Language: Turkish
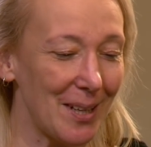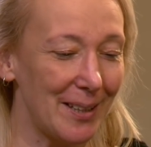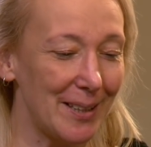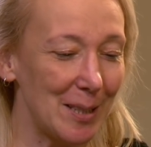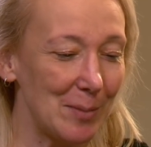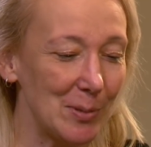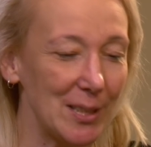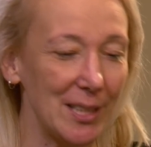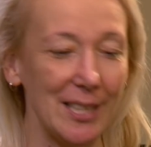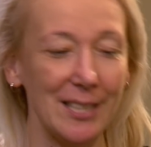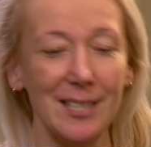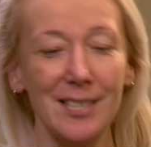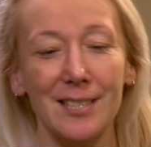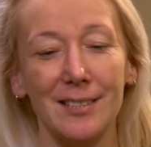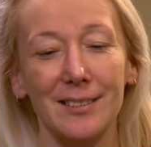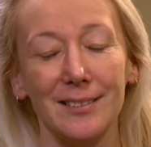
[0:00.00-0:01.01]

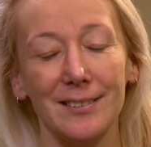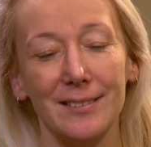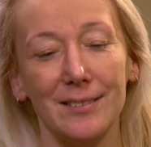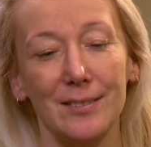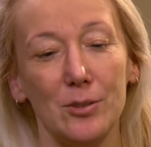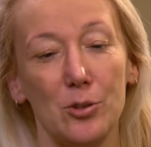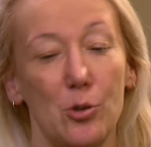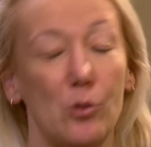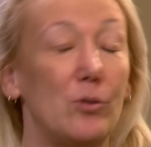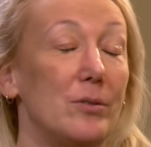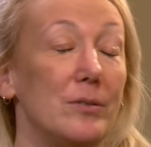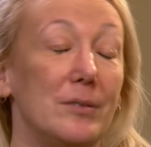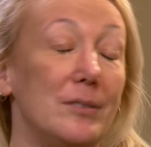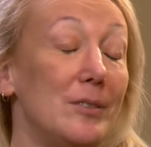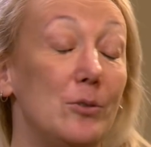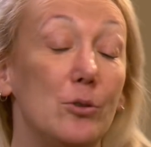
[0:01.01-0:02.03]
Arabadayız. Çok
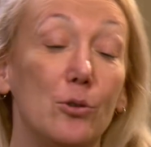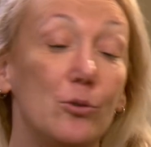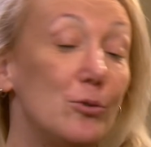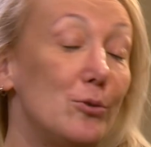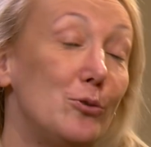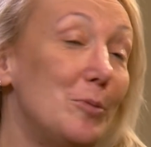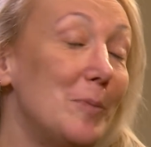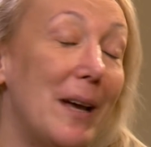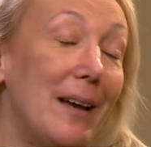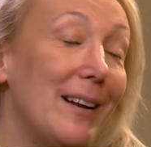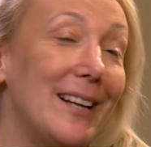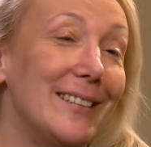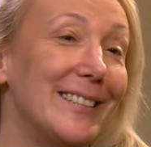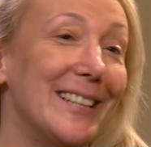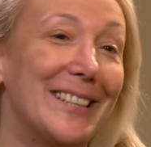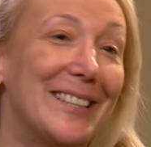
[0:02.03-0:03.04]
yoruldum
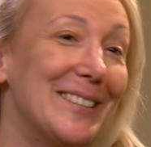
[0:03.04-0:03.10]
herhalde.